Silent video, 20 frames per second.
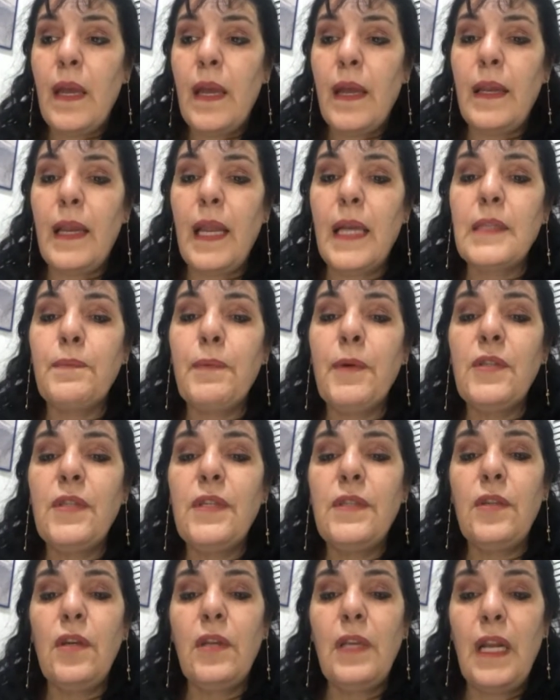La
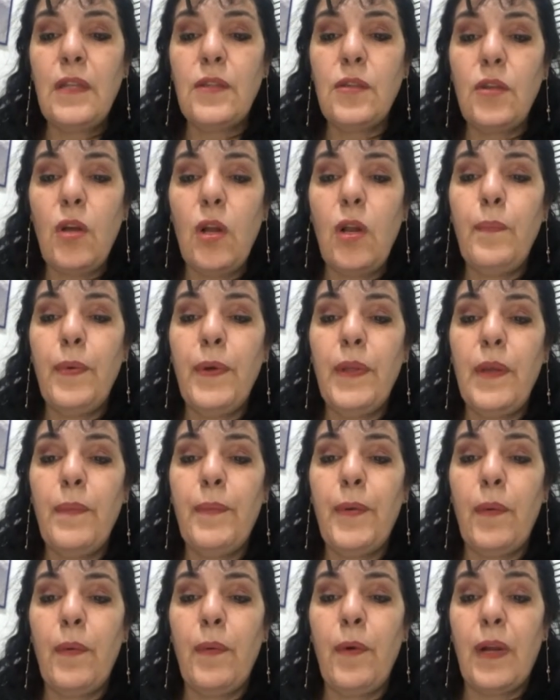exposición al sol puede
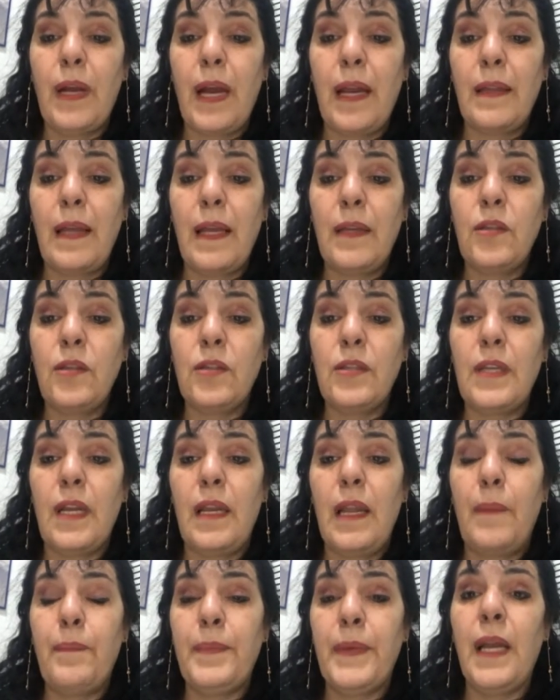provocar daños en
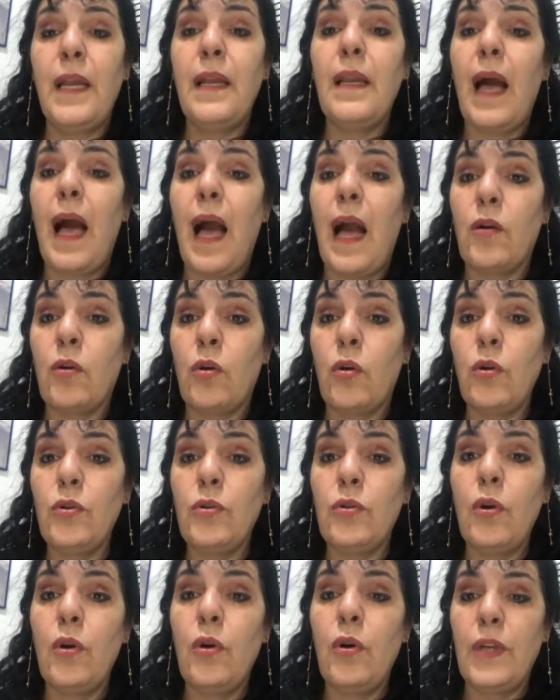la piel a
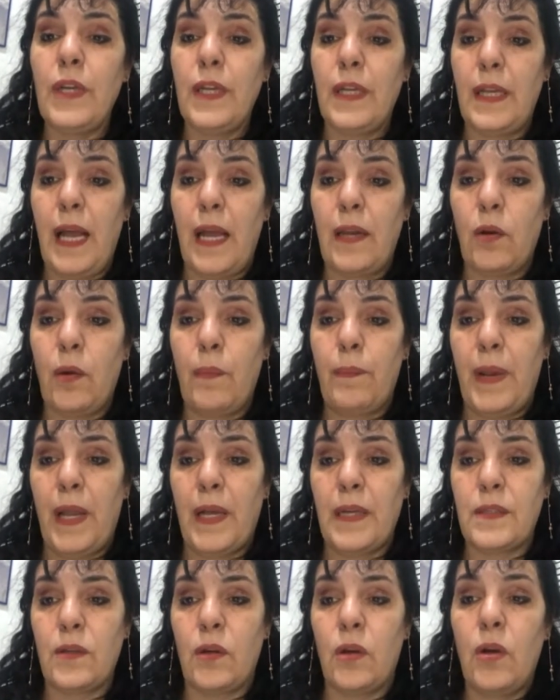corto y largo
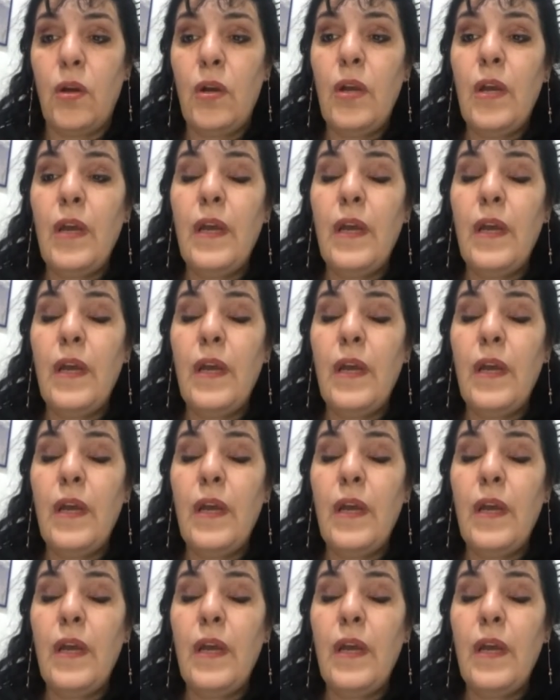plazo,